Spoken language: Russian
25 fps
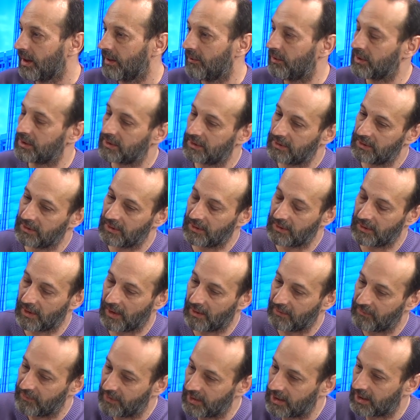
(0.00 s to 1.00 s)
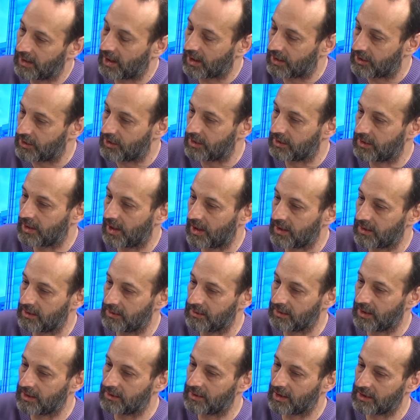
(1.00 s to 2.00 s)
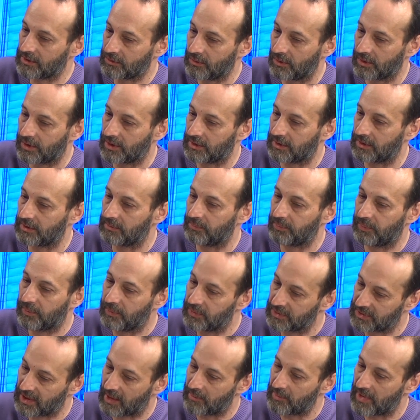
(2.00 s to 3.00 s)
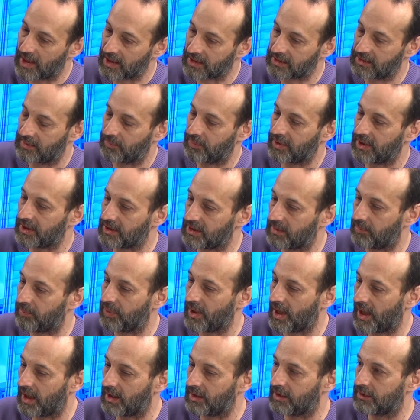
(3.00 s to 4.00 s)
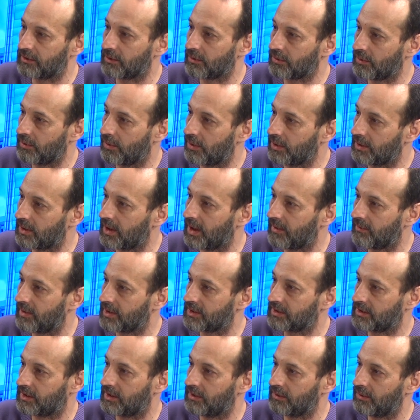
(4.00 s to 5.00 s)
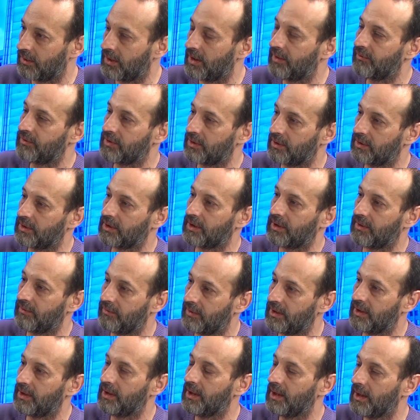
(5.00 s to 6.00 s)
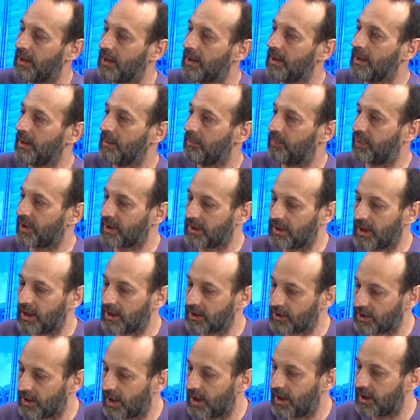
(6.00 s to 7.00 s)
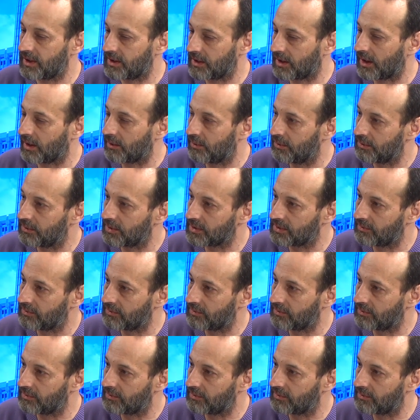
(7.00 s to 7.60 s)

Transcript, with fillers: Вот э, а вы как считаете, насколько это за Маркса принципиально другое для вас кино, или все-таки вы продолжаете какую-то